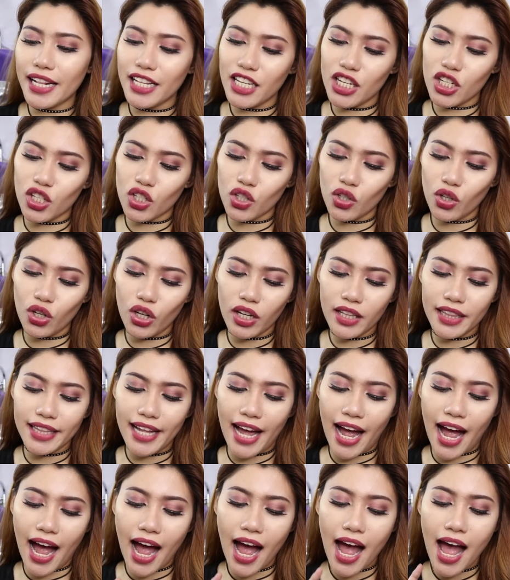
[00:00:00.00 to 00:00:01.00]

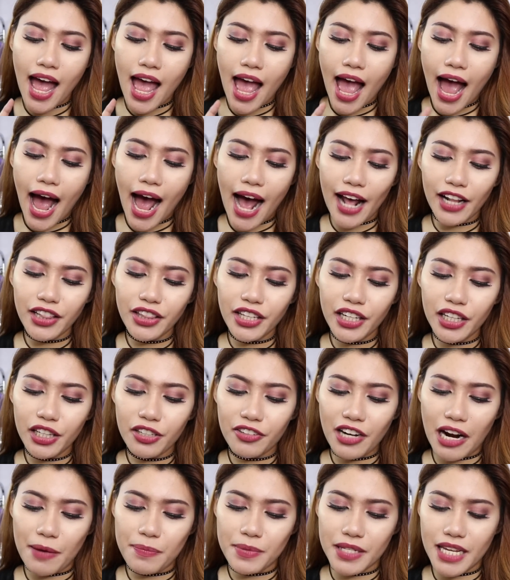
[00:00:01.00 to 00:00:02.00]
edition na
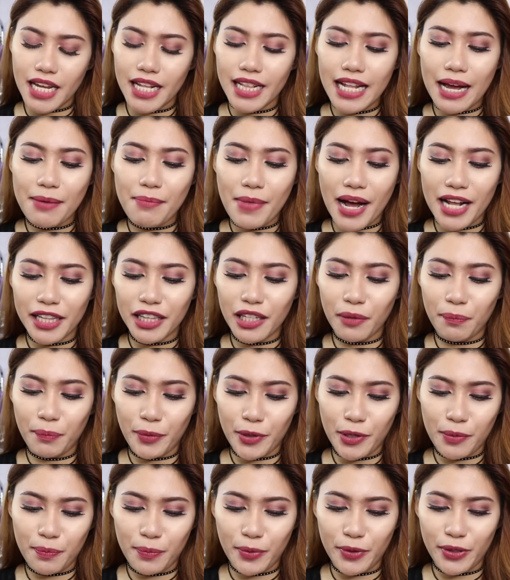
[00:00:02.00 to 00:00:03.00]
handle wraps in Amanda
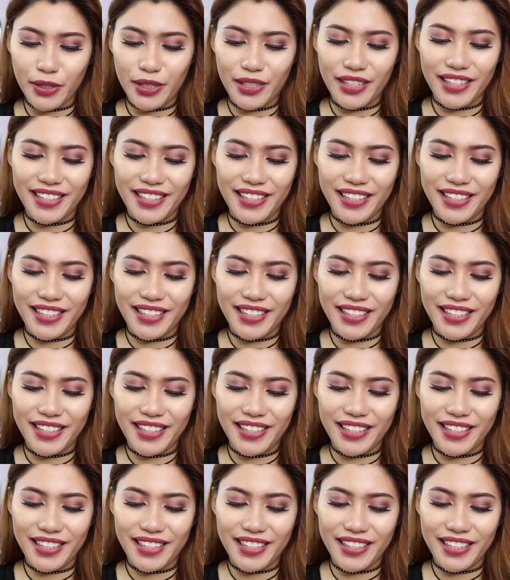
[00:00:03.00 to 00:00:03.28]
Purple.